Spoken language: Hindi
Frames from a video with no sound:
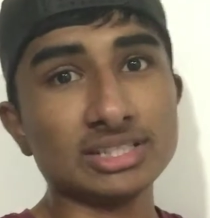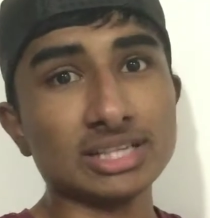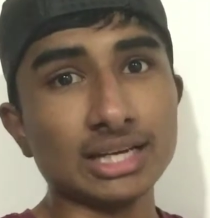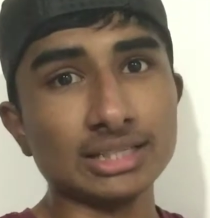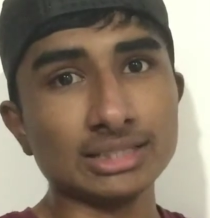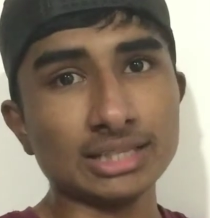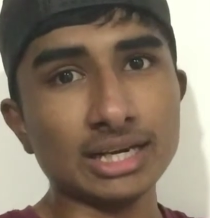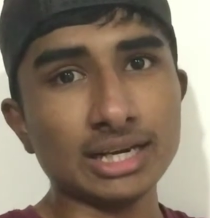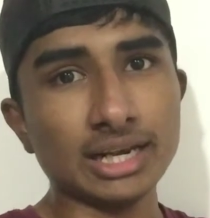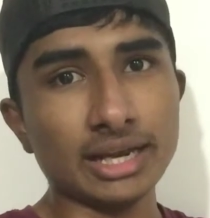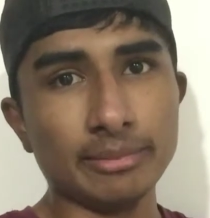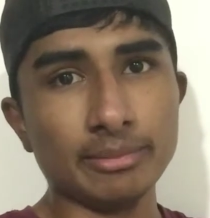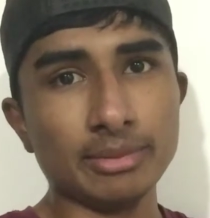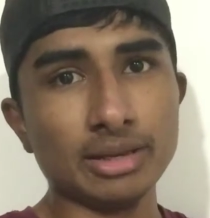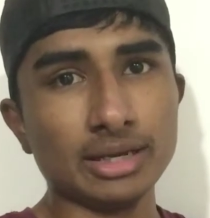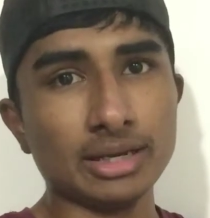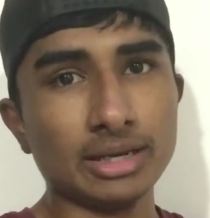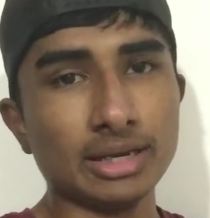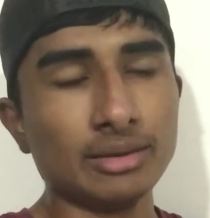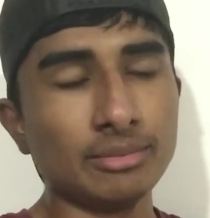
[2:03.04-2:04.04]
ज़्यादा टाइम
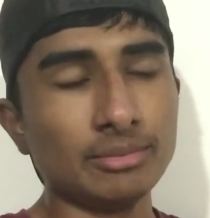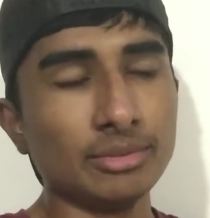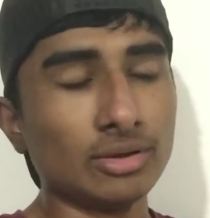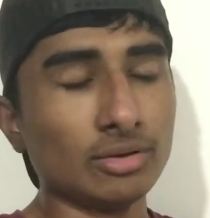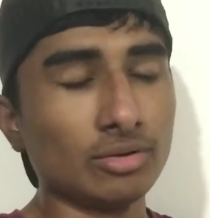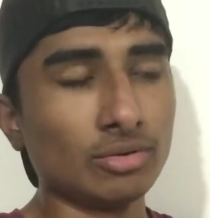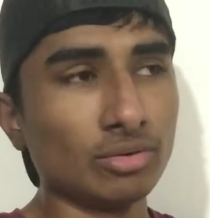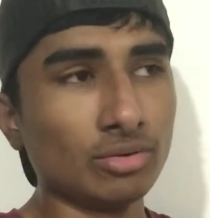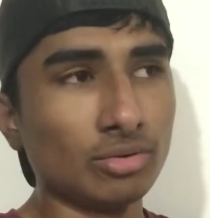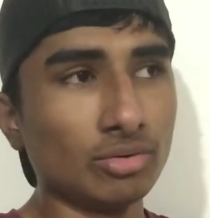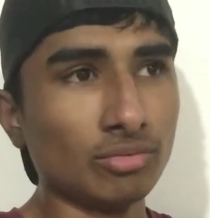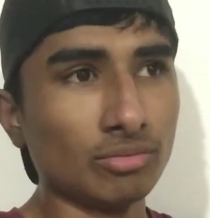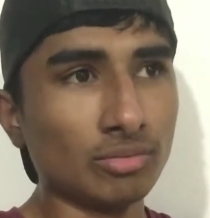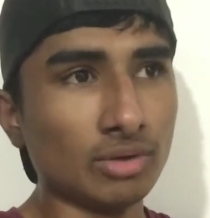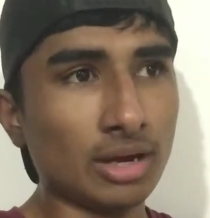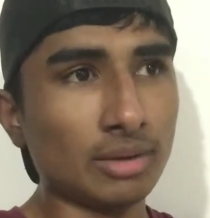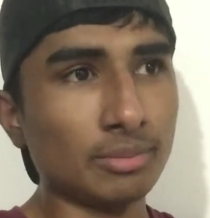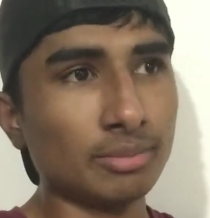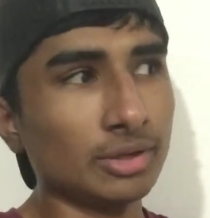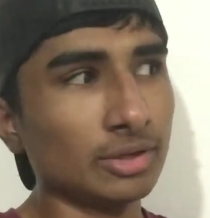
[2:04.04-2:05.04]
लग गया मेरे को
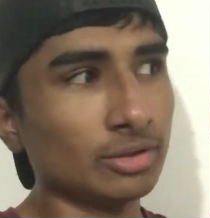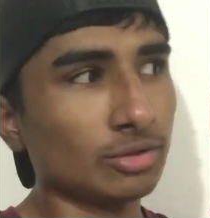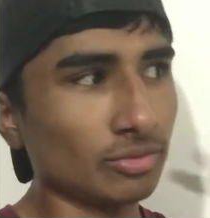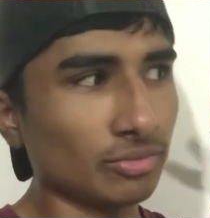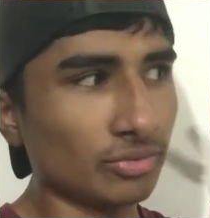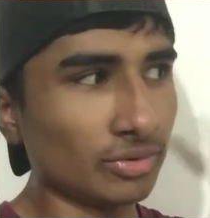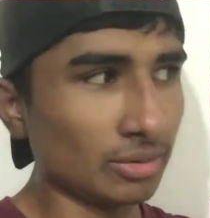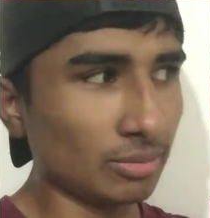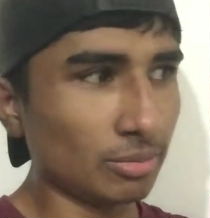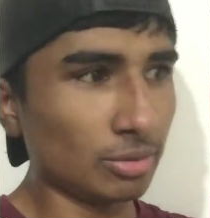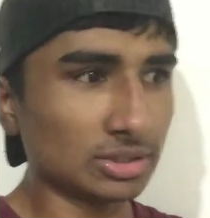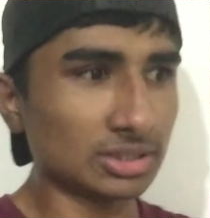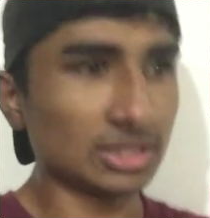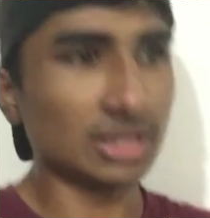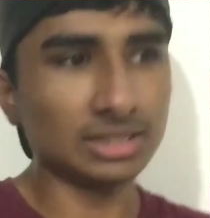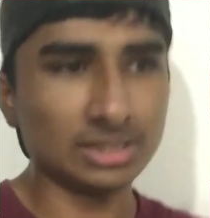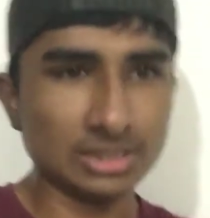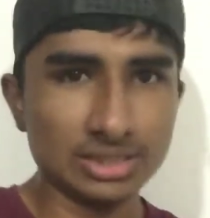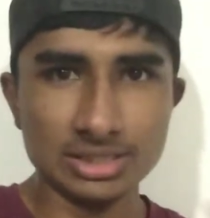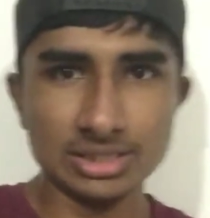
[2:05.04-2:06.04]
वहाँ पे तो फिर बहुत
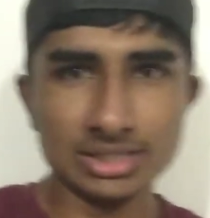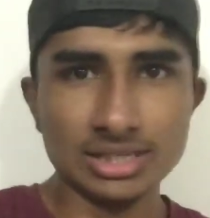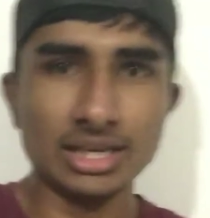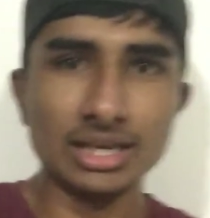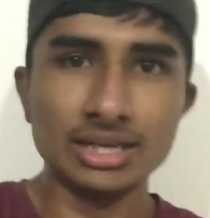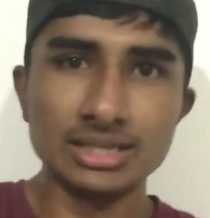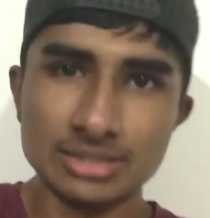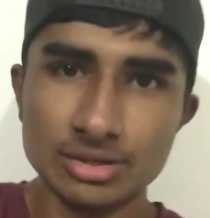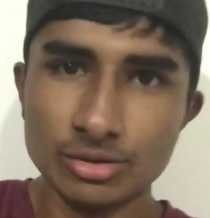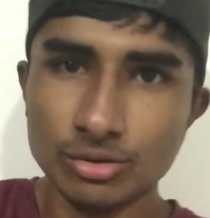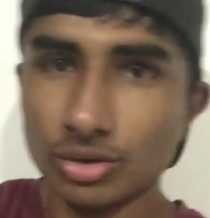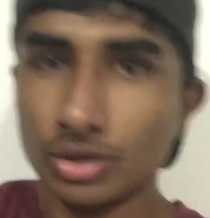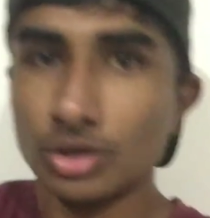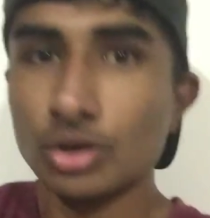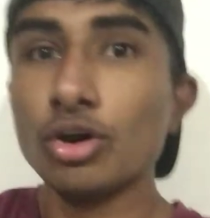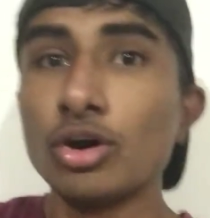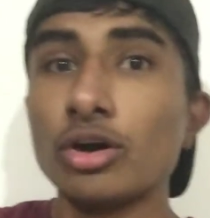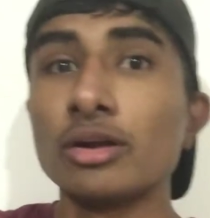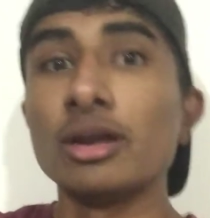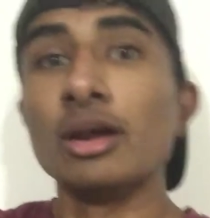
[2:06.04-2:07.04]
सारी चीज़ें ऐसे हो गई
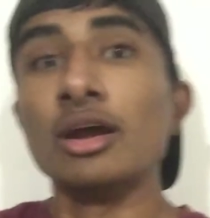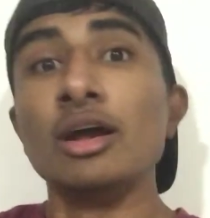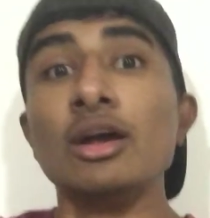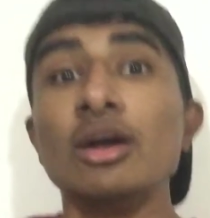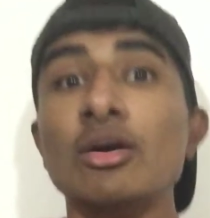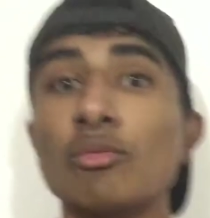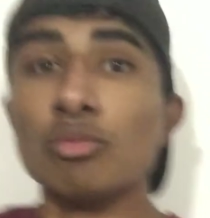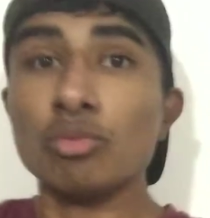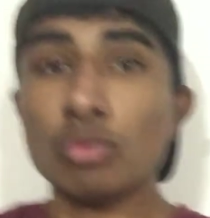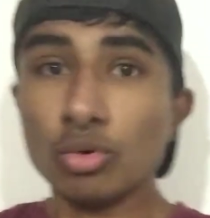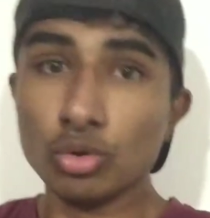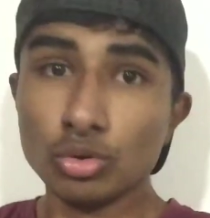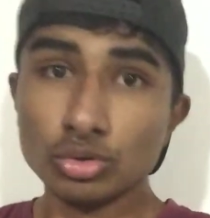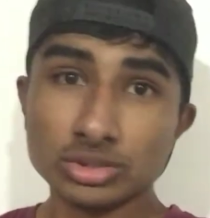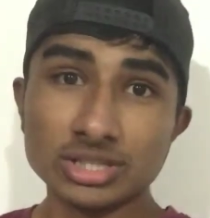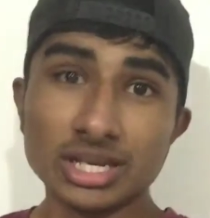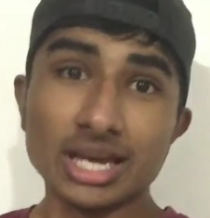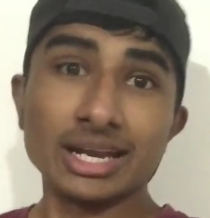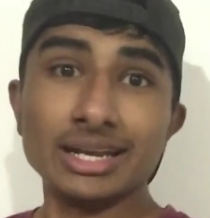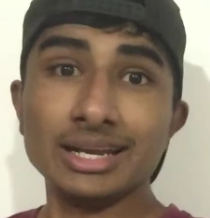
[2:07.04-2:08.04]
और वो
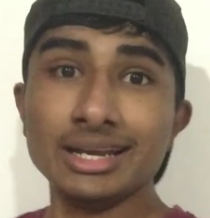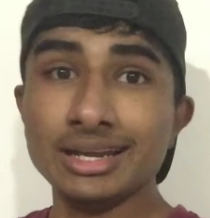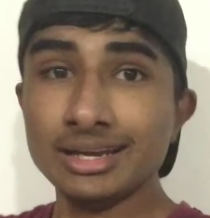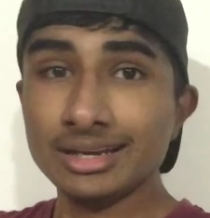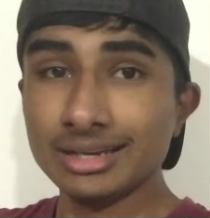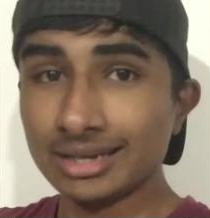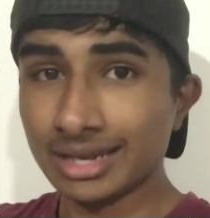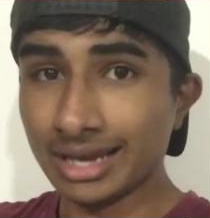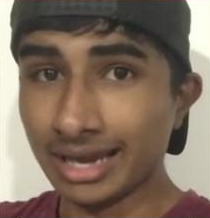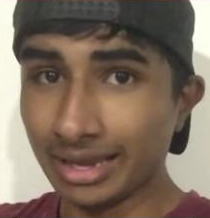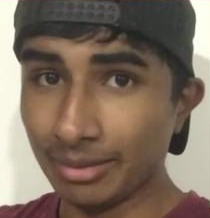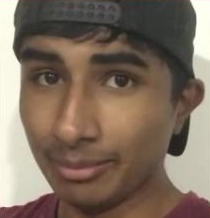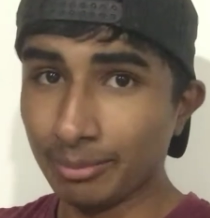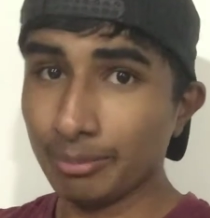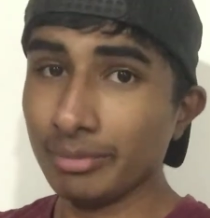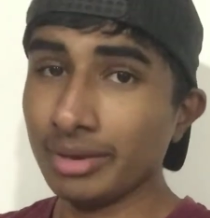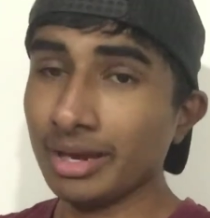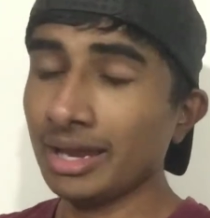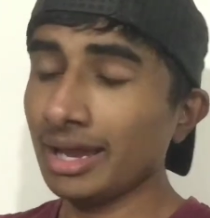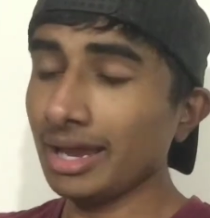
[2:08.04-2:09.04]
सारी टाइम
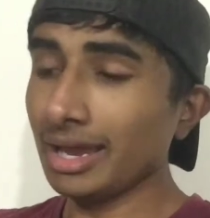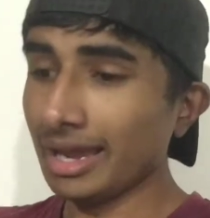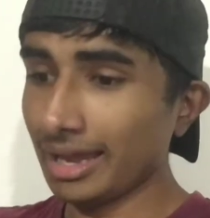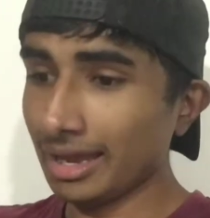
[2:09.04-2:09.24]
मैं